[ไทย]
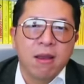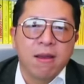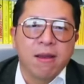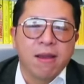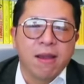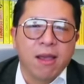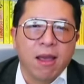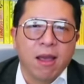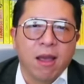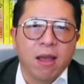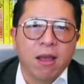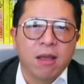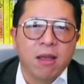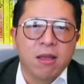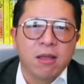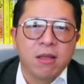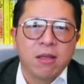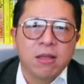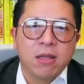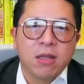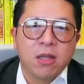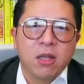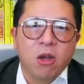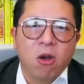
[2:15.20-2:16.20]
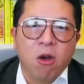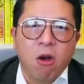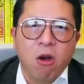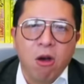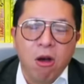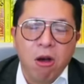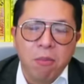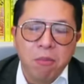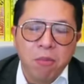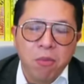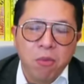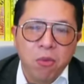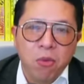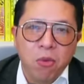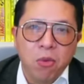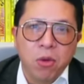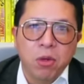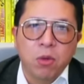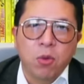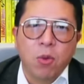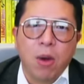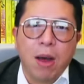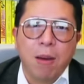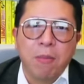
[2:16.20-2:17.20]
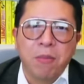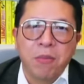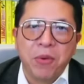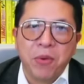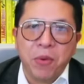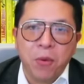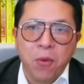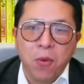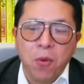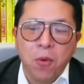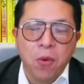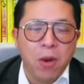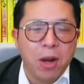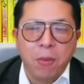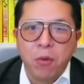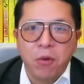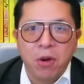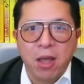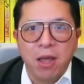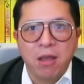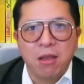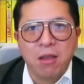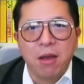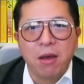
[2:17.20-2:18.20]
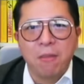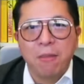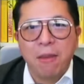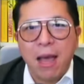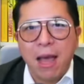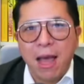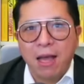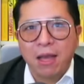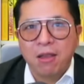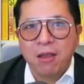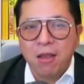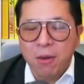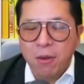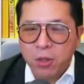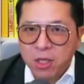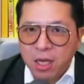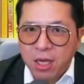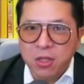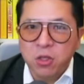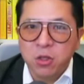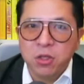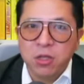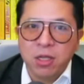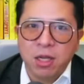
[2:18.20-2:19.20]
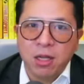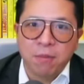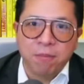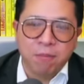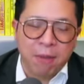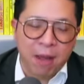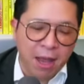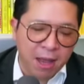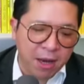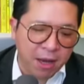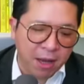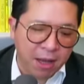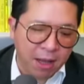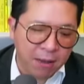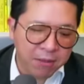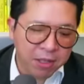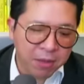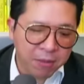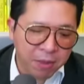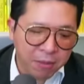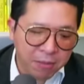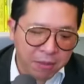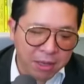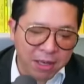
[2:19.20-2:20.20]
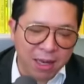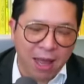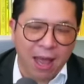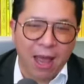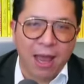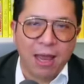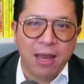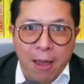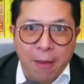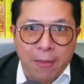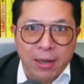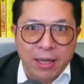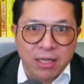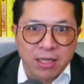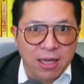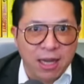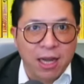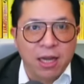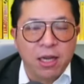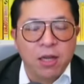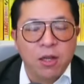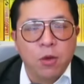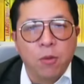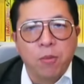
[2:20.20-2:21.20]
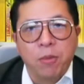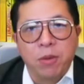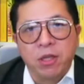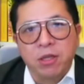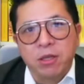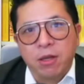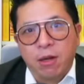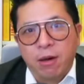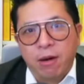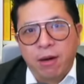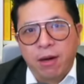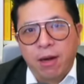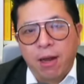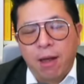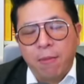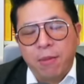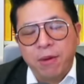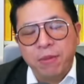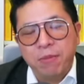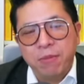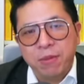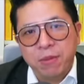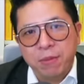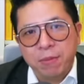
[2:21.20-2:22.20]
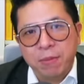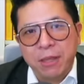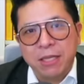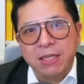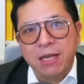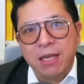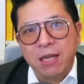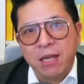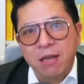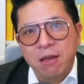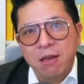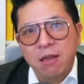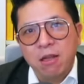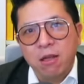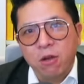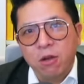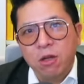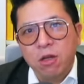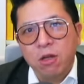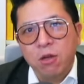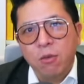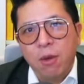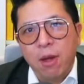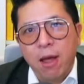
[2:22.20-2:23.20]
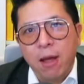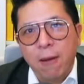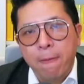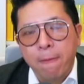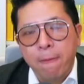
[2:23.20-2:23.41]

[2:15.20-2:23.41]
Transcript: นะฮะข้อมูลความรู้อะไรพวกนี้เยอะมากเยอะเยอะจนเกินไปนะครับซึ่งมันมีหลายปัจจัยที่ต้องพิจารณาปัจจัยที่หนึ่งก็คือว่า